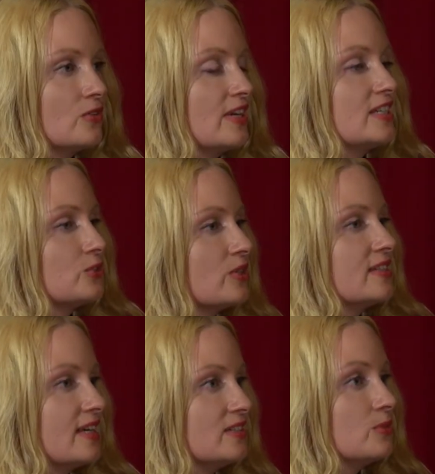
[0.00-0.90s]
Feierst du sogar
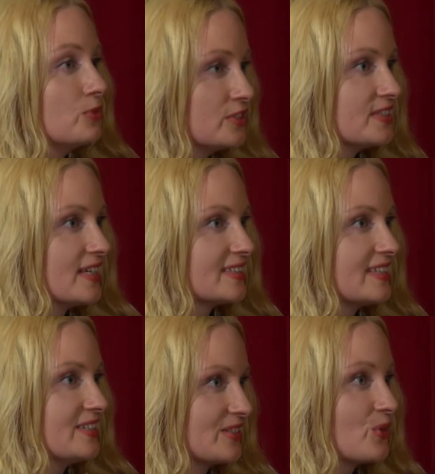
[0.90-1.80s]
deinen Geburtstag,
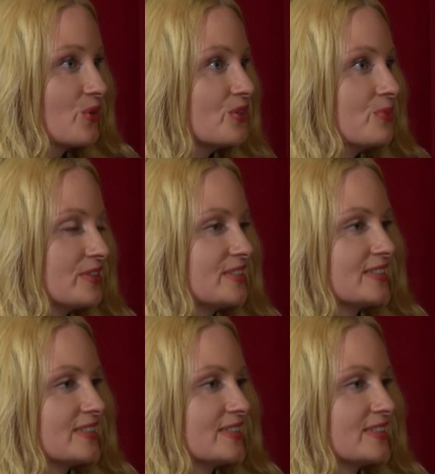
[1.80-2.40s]
deinen Ich feiere meinen